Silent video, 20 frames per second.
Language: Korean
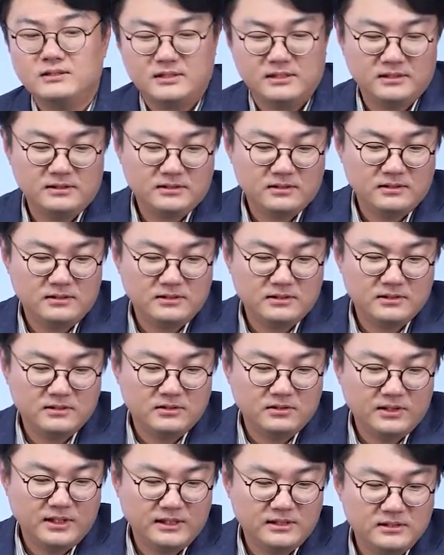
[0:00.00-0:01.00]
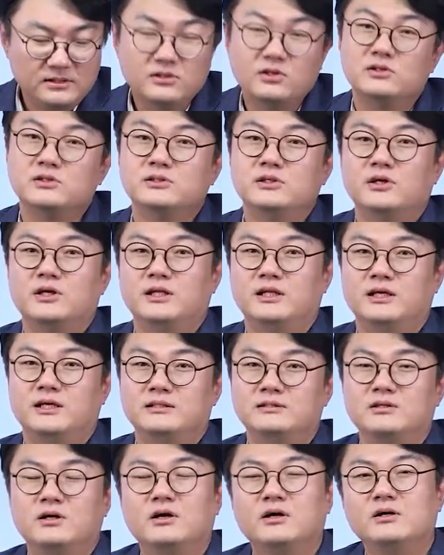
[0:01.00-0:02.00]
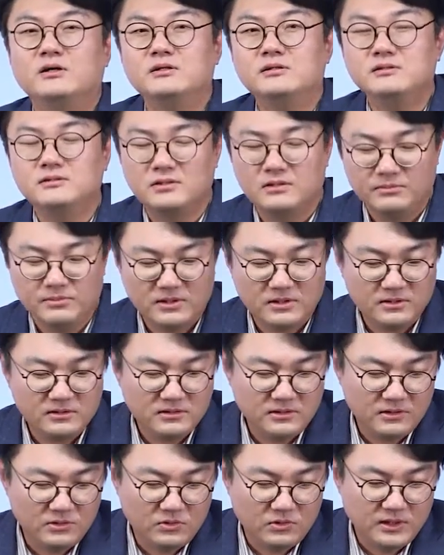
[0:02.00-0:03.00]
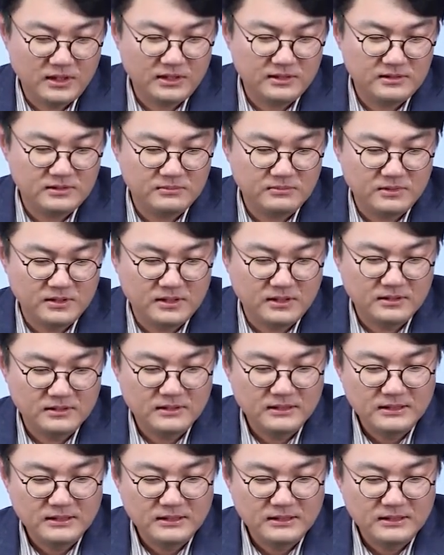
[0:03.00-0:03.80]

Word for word: 디지털 증거의 증거 능력에 대해서 설명을 드리도록 하겠습니다